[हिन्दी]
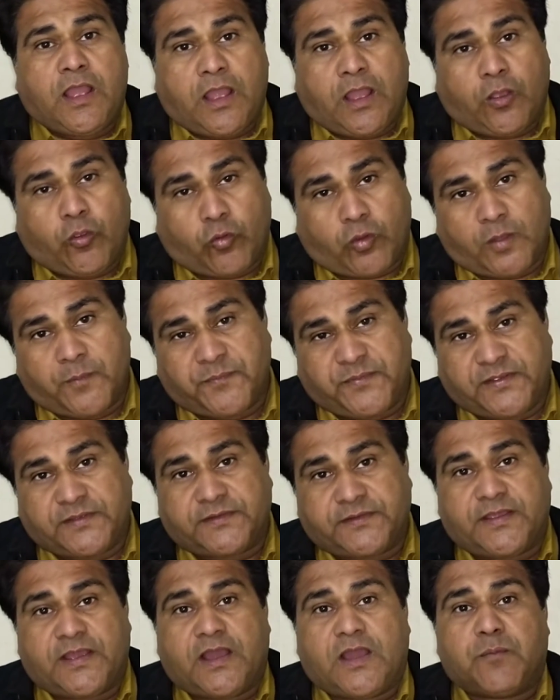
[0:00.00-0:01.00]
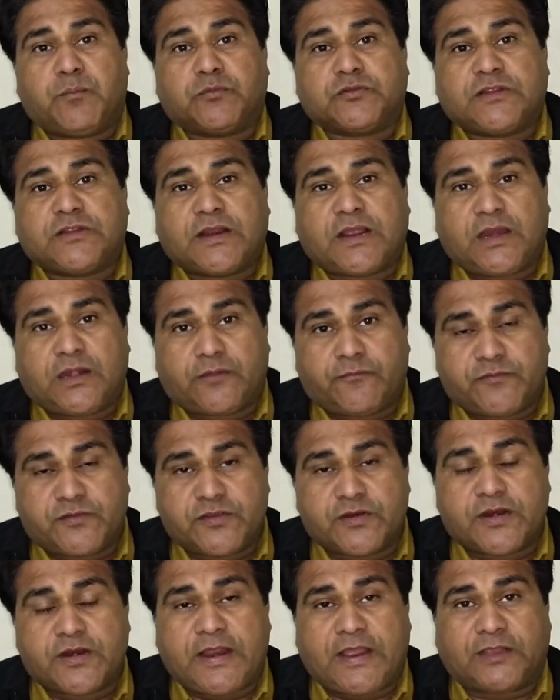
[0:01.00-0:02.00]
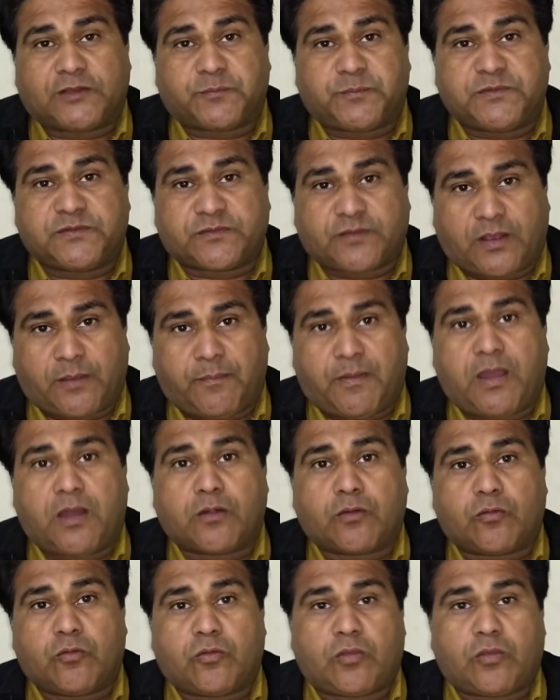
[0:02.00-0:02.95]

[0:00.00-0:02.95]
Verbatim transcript: हुक्म दे दिया है मुतल डिवीज़नल एस पी साहबान को